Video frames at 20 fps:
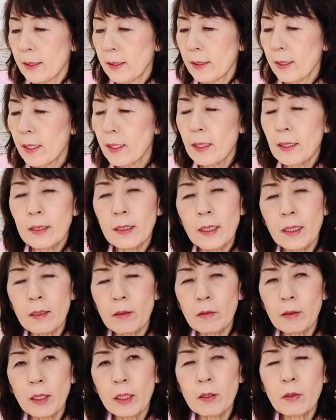疲れてい
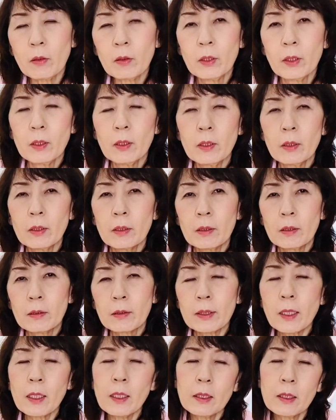るけど、
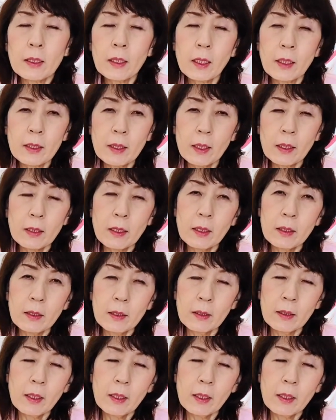疲れてたらじゃあ 寝